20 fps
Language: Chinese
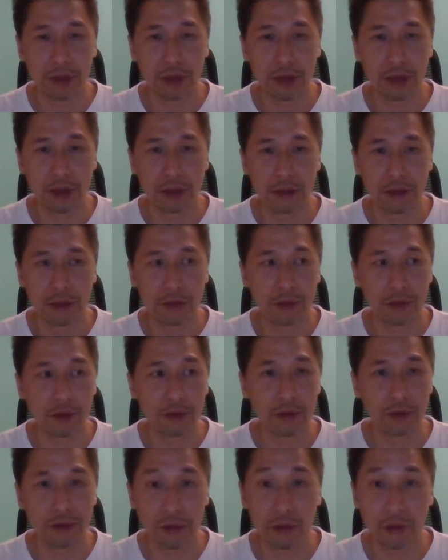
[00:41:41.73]
啊，你
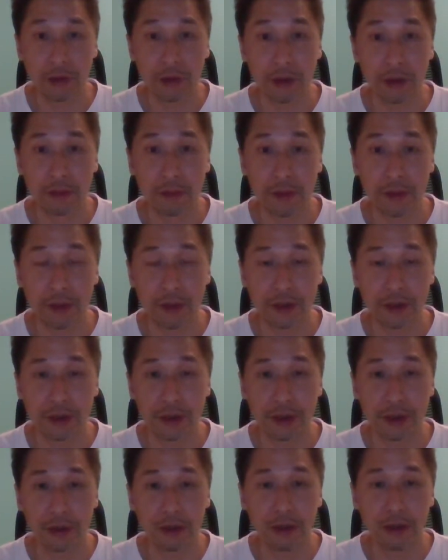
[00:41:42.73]
说说可不可
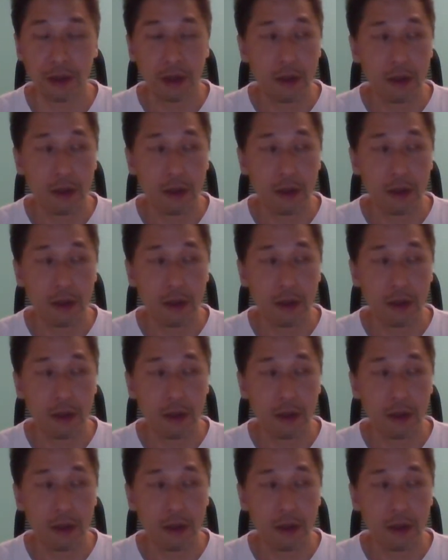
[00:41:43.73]
行？